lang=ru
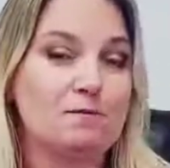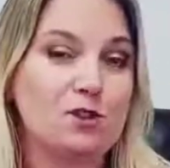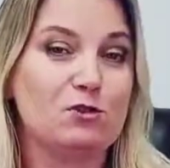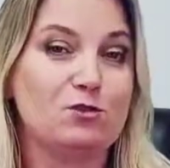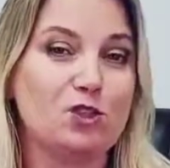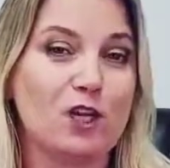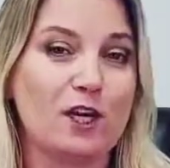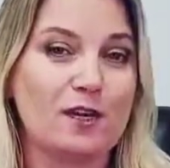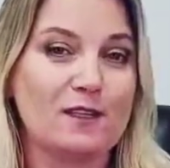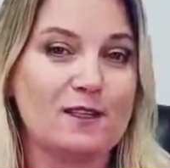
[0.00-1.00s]
случаях.
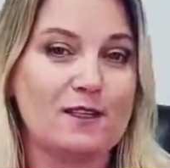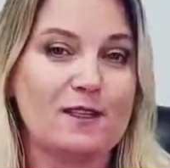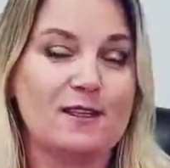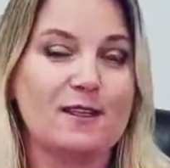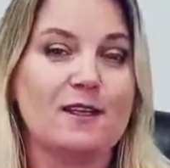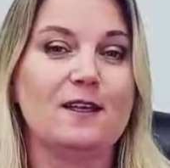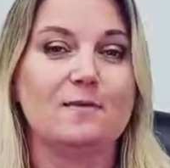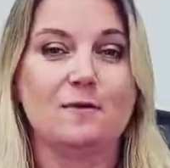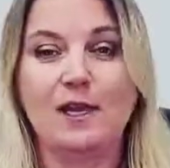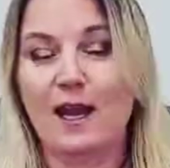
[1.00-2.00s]

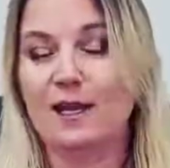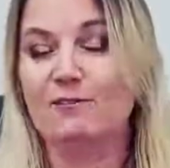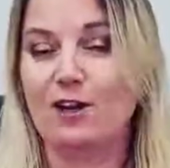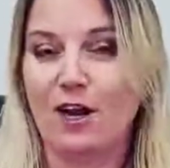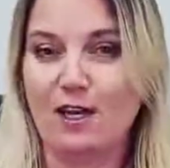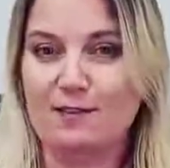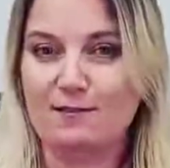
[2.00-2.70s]
Я адвокат